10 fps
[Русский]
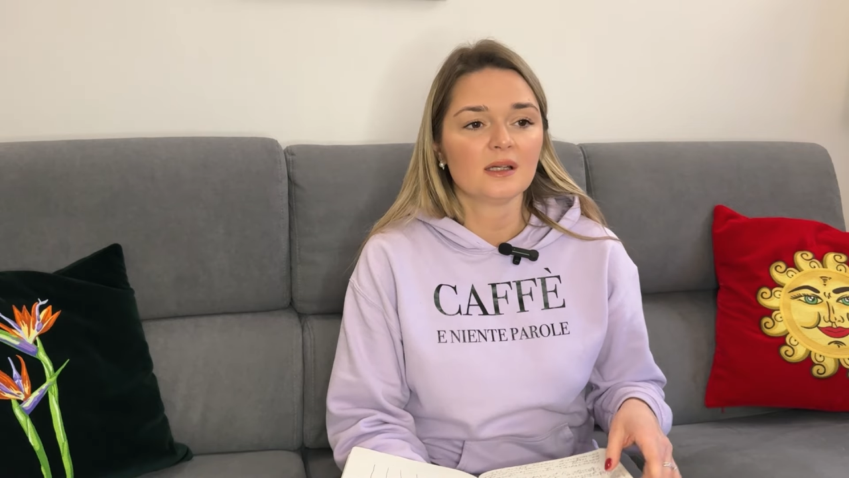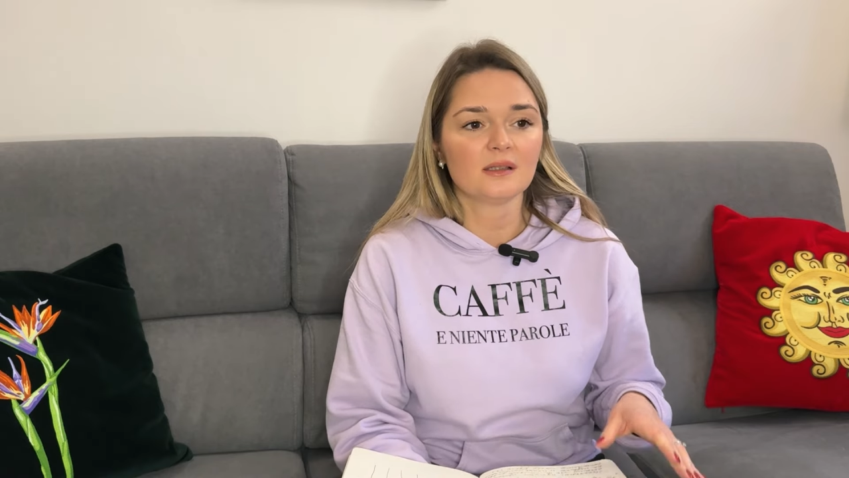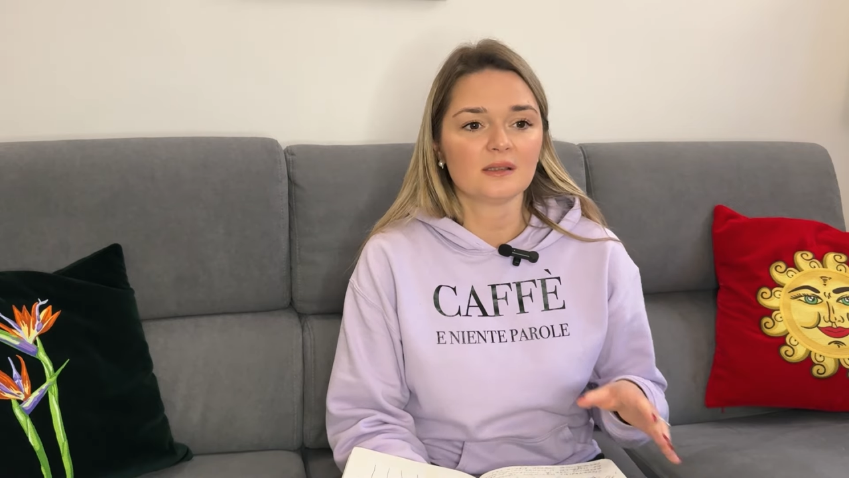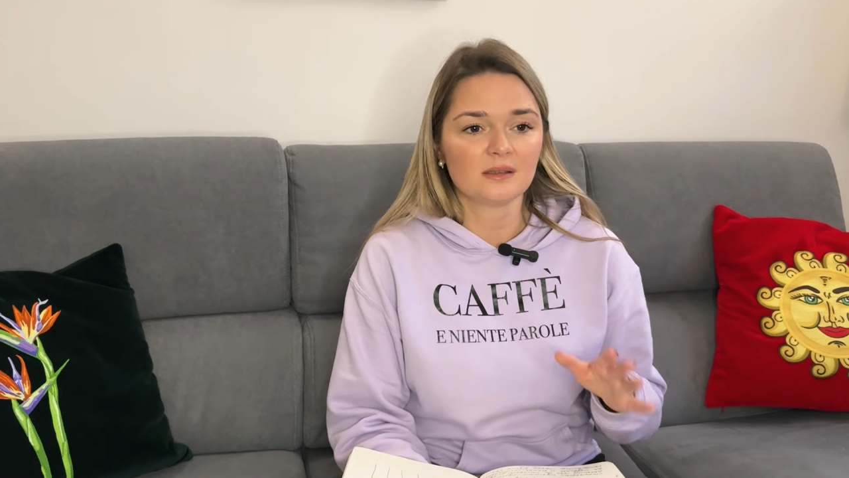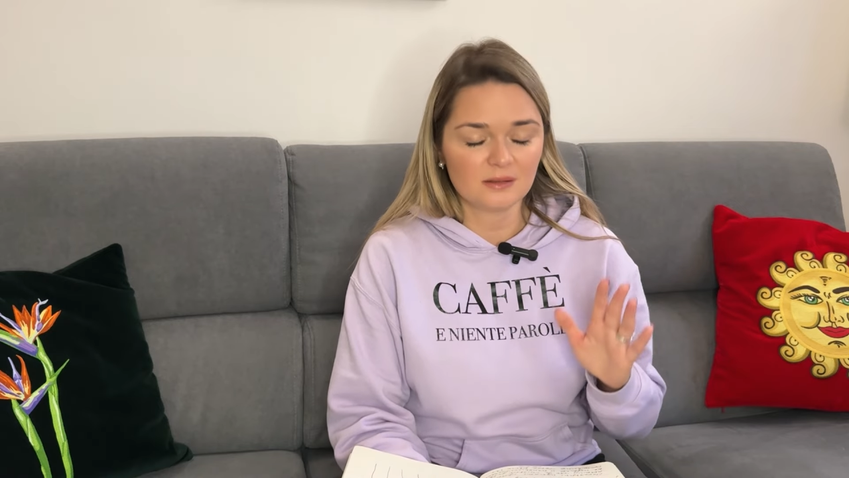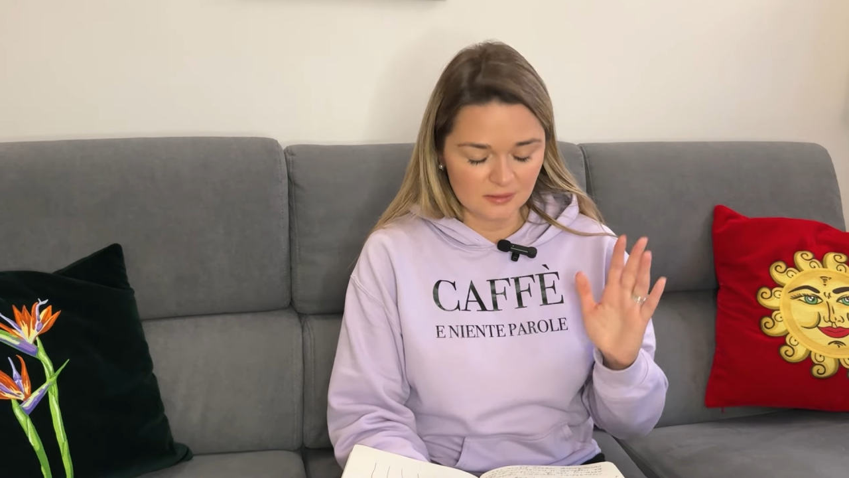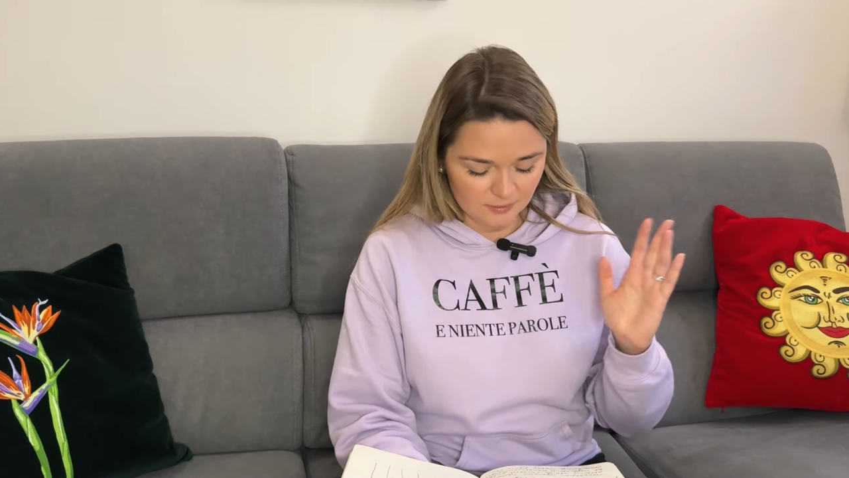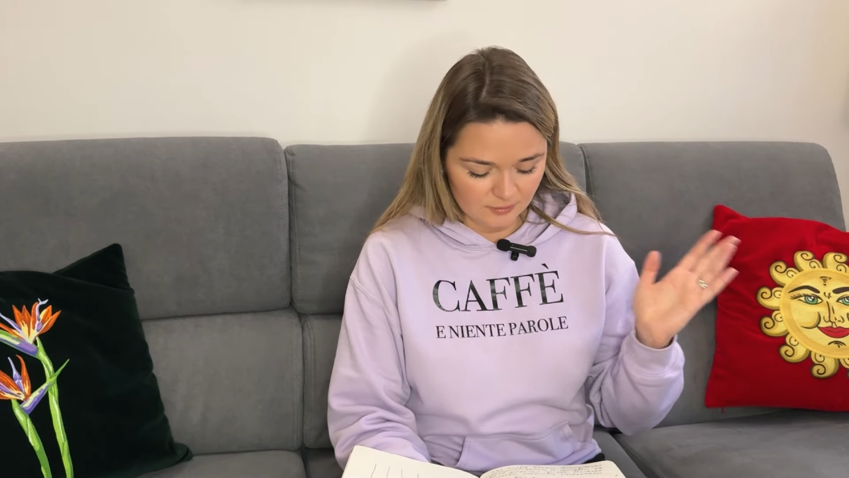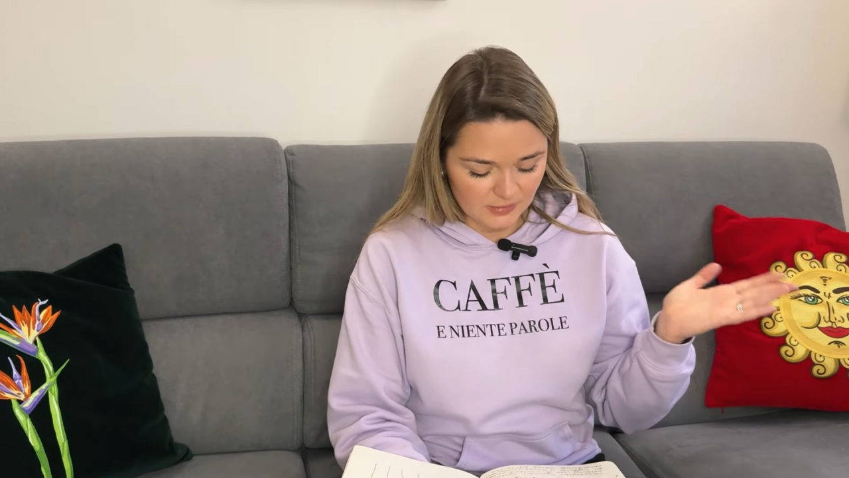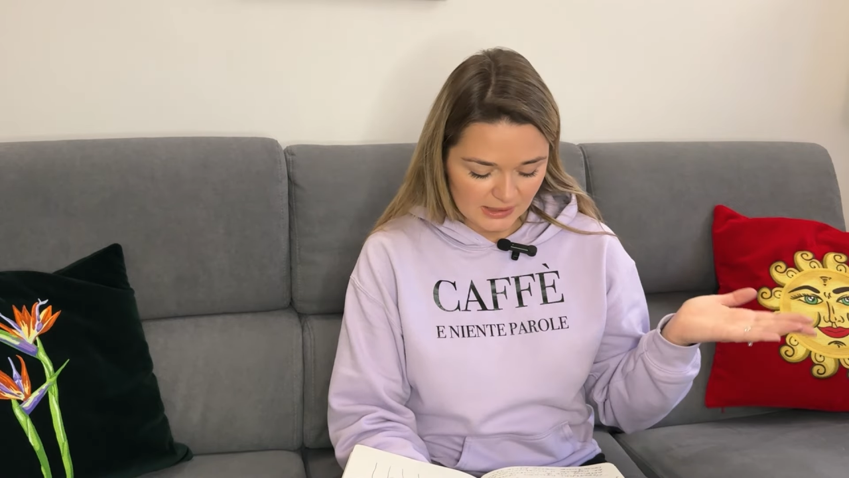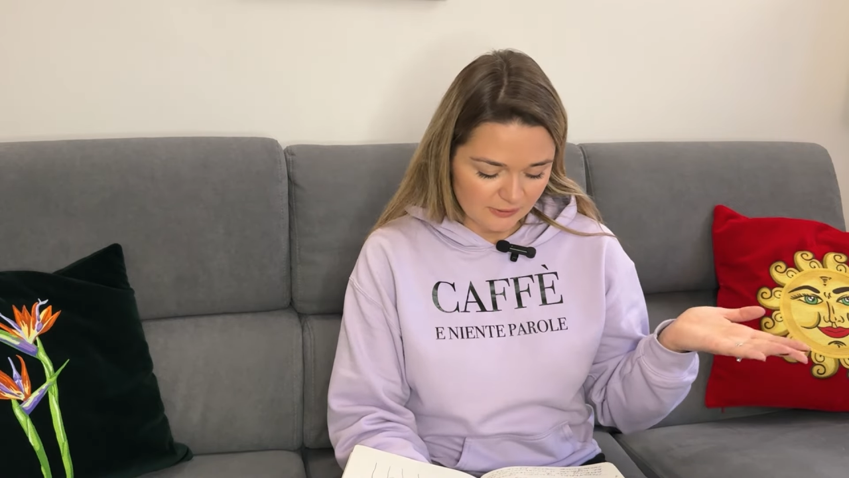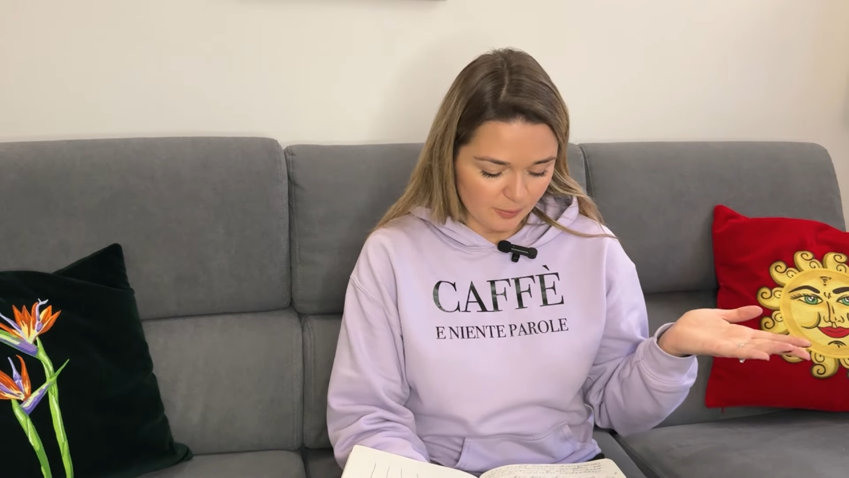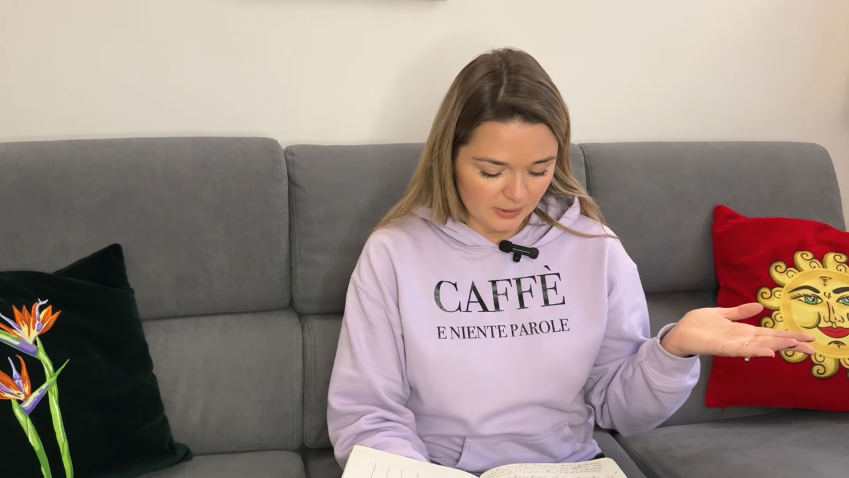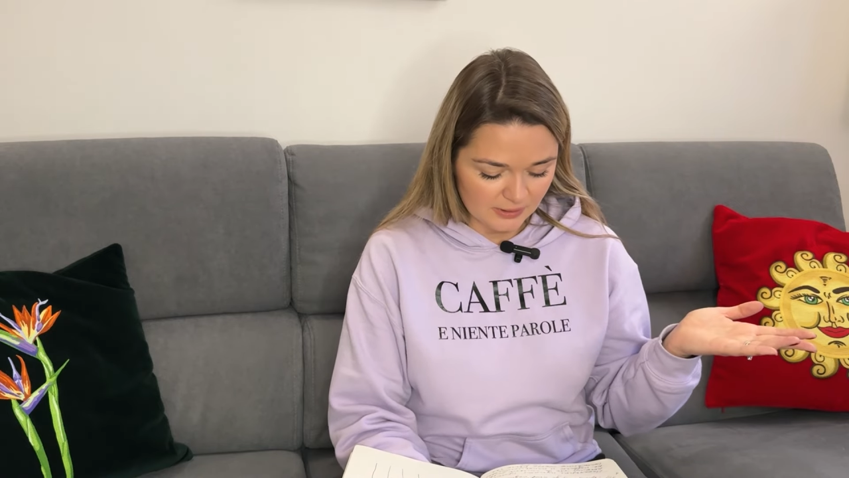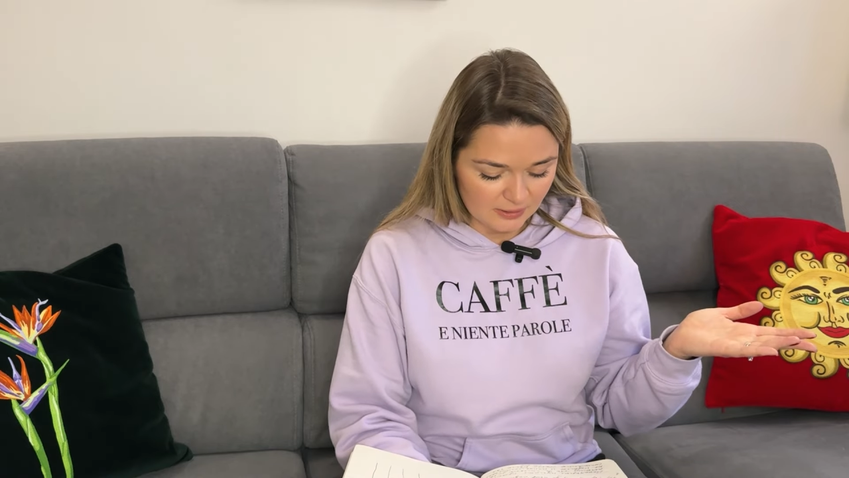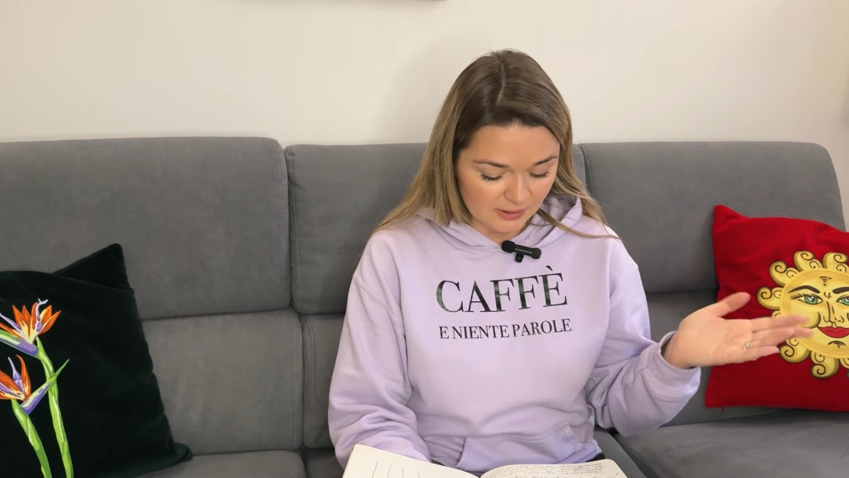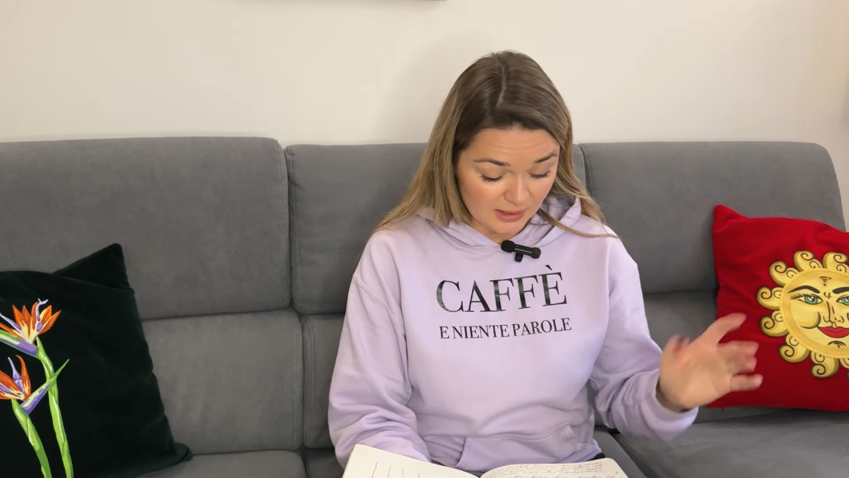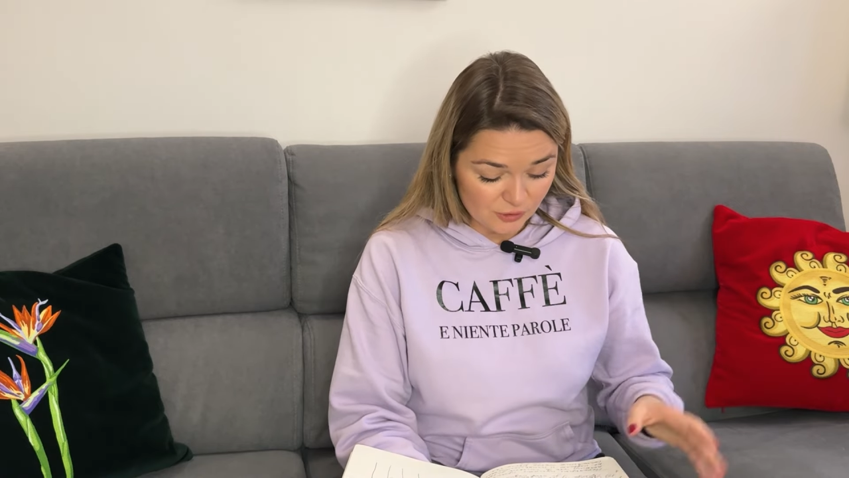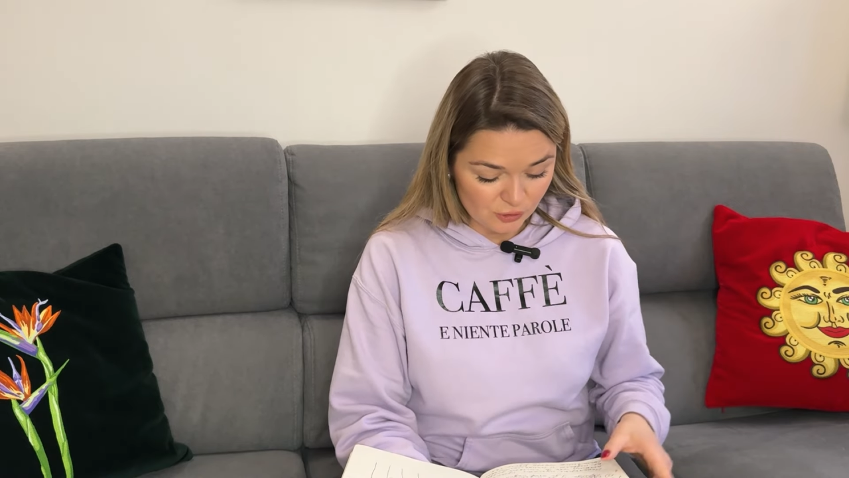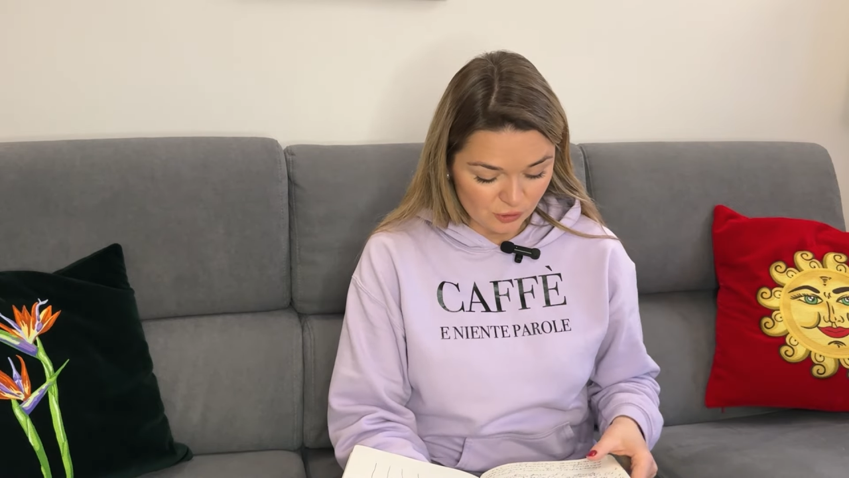а, это вполне
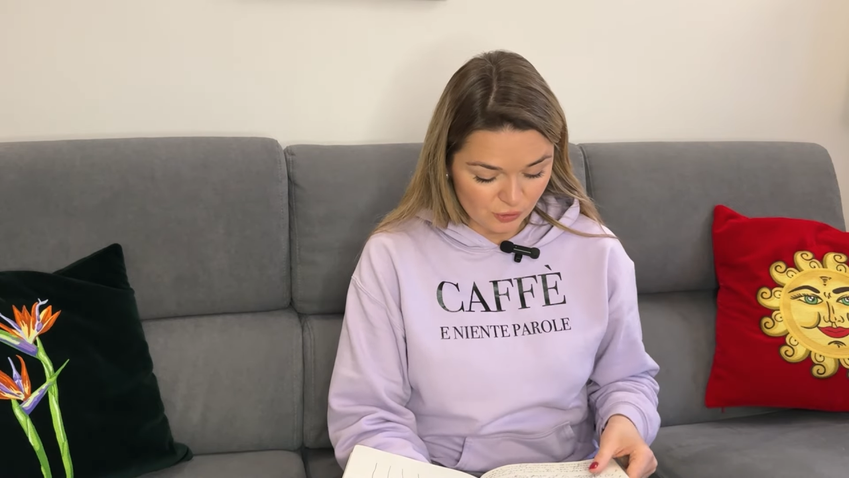логично,